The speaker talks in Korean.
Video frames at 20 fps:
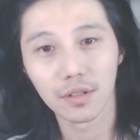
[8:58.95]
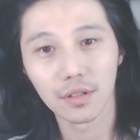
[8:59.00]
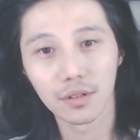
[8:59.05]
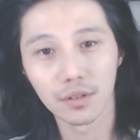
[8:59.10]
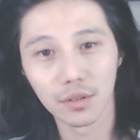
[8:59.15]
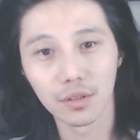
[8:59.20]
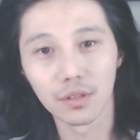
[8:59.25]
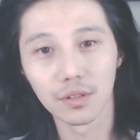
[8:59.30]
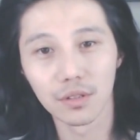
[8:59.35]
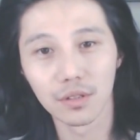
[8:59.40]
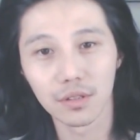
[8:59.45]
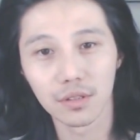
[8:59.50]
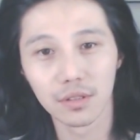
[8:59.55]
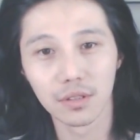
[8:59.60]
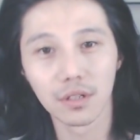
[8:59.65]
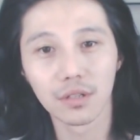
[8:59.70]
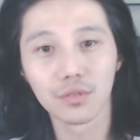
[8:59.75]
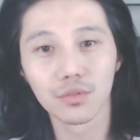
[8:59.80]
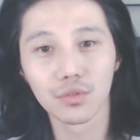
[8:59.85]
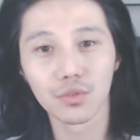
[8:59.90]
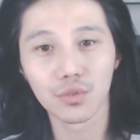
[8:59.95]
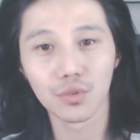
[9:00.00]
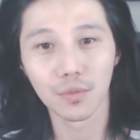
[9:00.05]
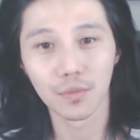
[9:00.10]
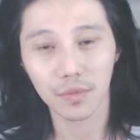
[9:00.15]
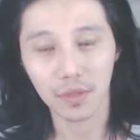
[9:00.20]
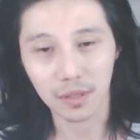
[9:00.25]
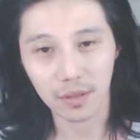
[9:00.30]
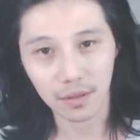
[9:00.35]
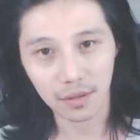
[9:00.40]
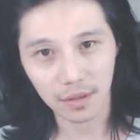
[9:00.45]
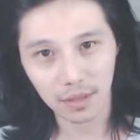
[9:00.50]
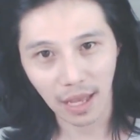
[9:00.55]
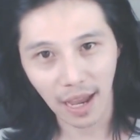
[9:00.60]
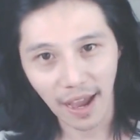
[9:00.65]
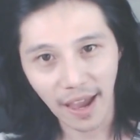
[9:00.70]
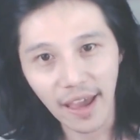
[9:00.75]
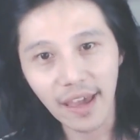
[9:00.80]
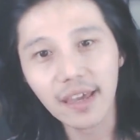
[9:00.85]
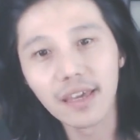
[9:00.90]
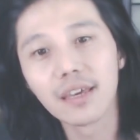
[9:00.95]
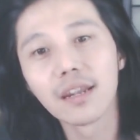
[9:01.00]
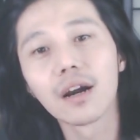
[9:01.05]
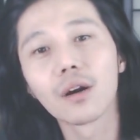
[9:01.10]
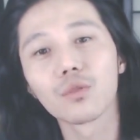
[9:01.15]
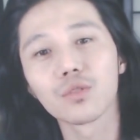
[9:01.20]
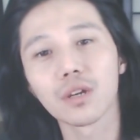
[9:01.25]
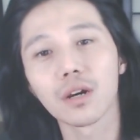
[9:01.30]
어 그래도 좀 다행이라고